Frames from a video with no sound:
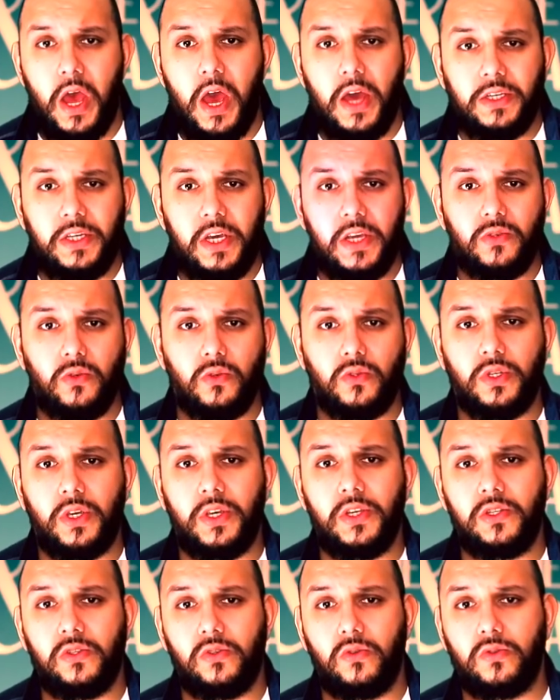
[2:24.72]
Der Herr Jesus
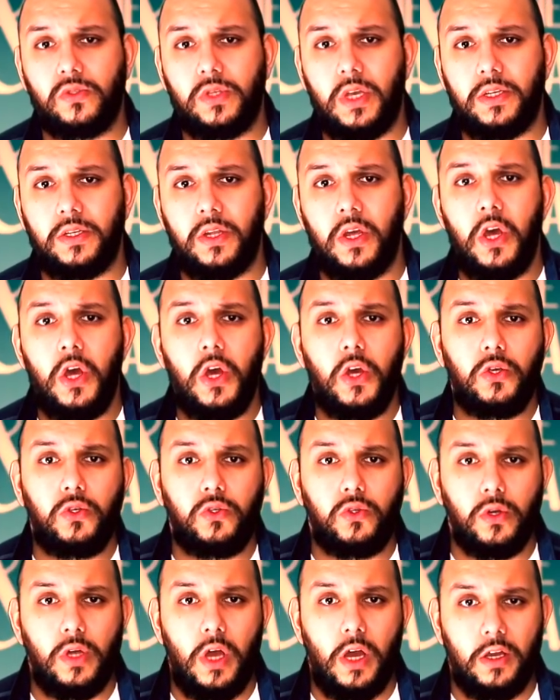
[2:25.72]
Christus hat
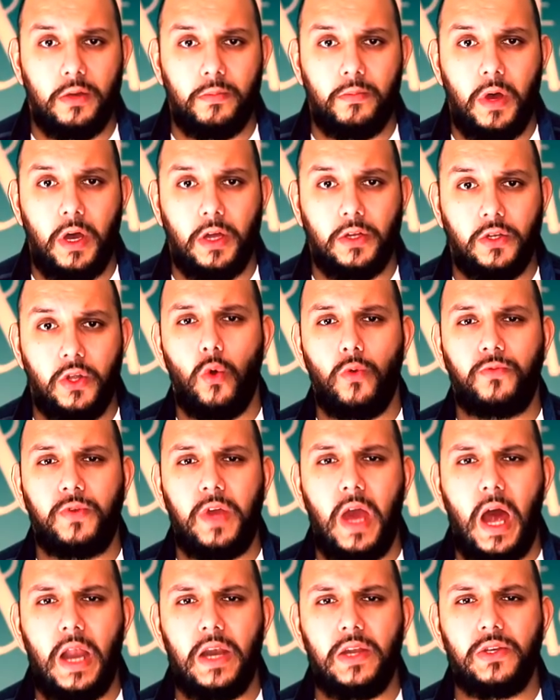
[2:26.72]
Jünger gemacht. Und
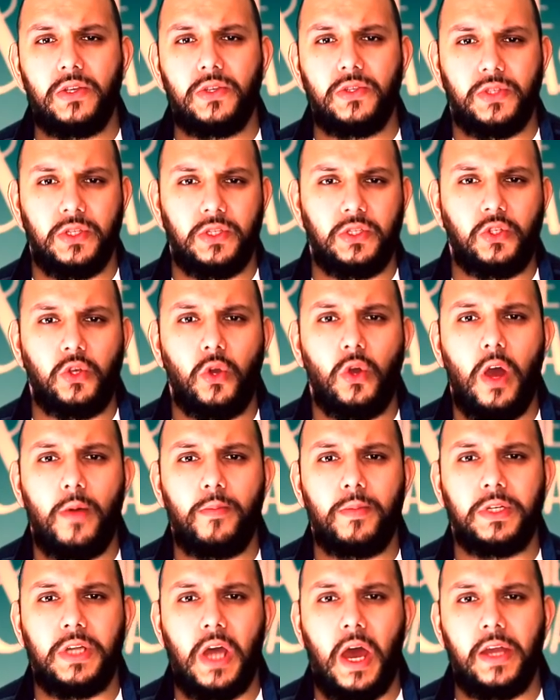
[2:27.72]
wir alle sind Jünger
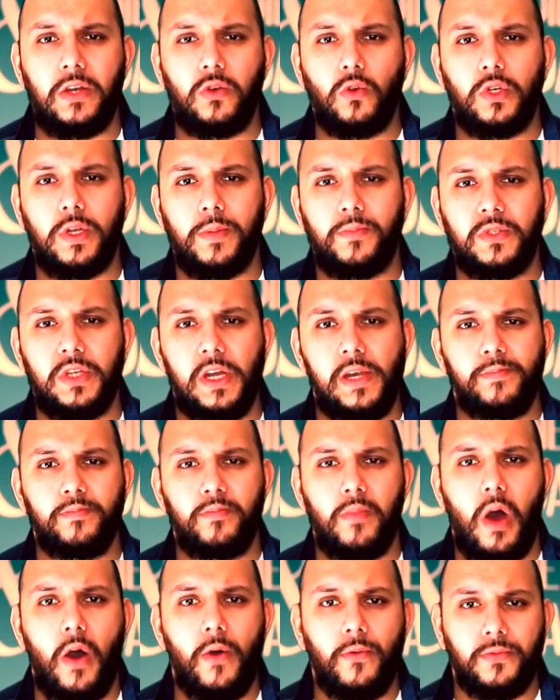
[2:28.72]
mit einem und
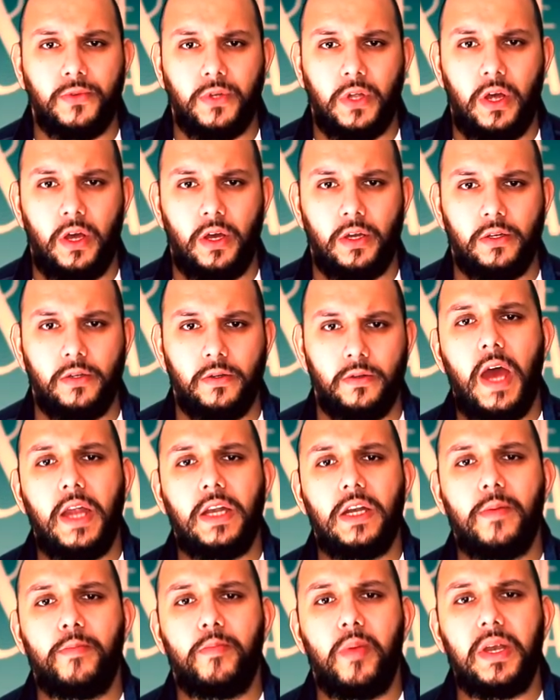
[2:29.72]
demselben Auftrag.
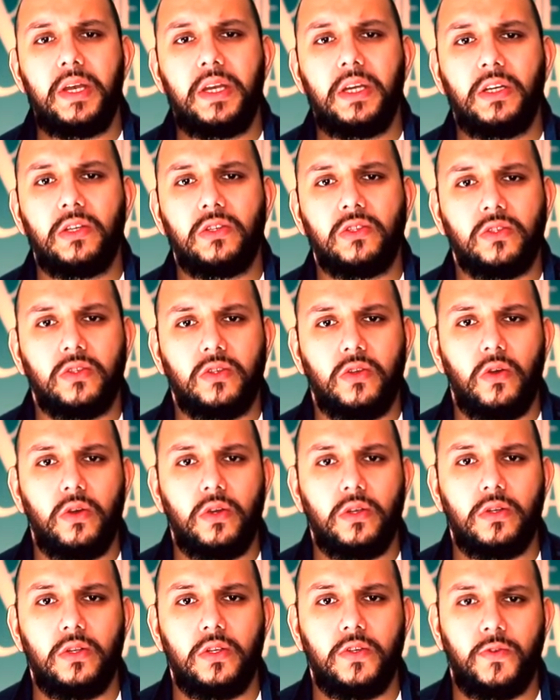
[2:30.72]
Ein lebendiges
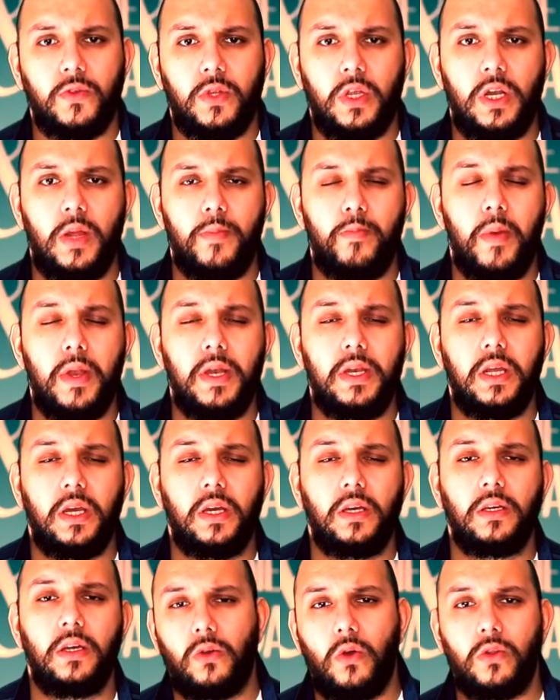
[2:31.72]
Zeugnis für den
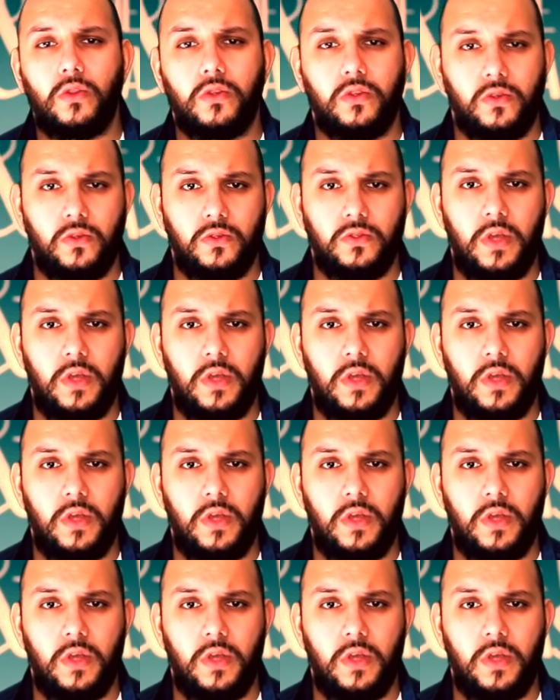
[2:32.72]
lebendigen Gott zu